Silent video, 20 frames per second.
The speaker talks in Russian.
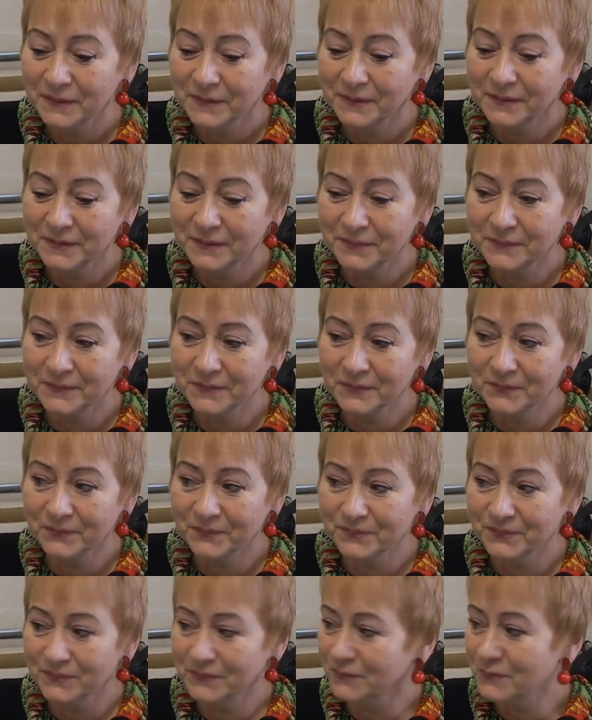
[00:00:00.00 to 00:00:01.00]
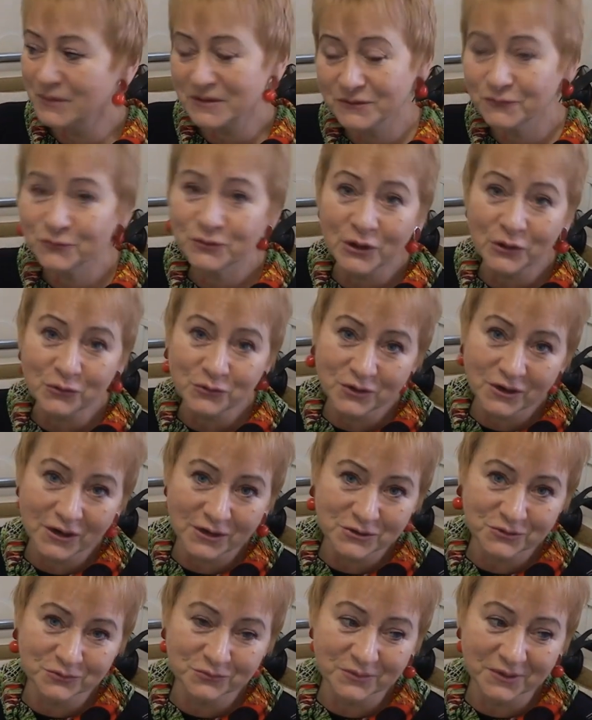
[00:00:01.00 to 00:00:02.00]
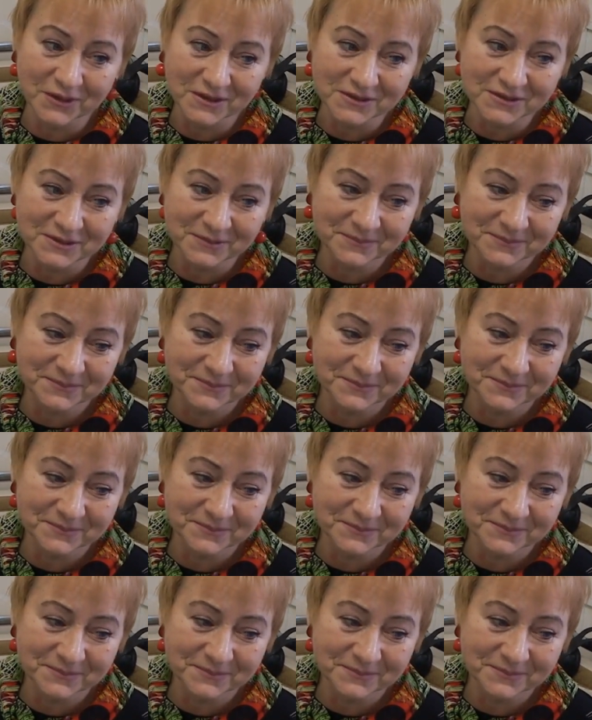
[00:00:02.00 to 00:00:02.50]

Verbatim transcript: Э, Москву я ее не хочу брать.